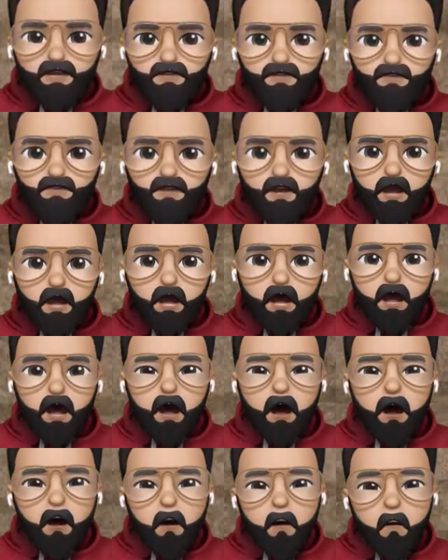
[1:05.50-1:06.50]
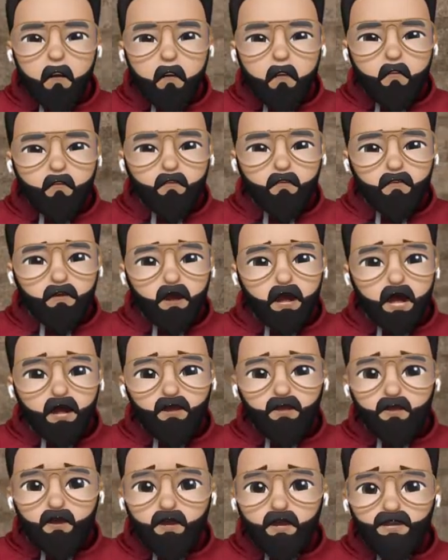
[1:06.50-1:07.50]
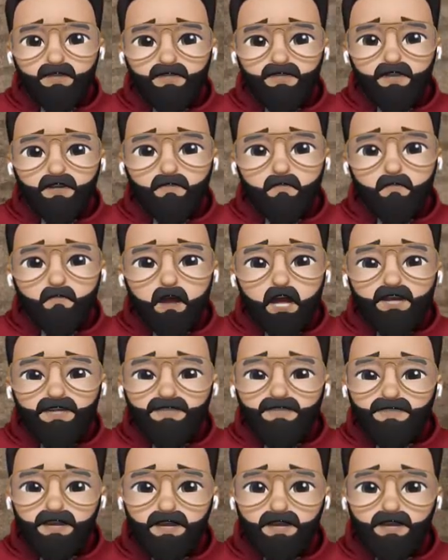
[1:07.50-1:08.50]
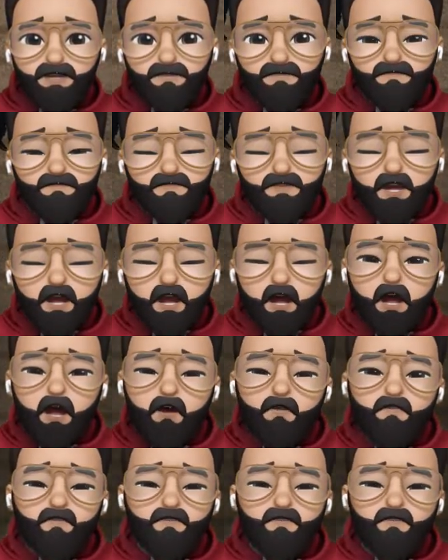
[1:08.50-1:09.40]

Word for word: లేకుండా ఓ నన్ను కొట్టేసింది వేస్టెడ్ హౌ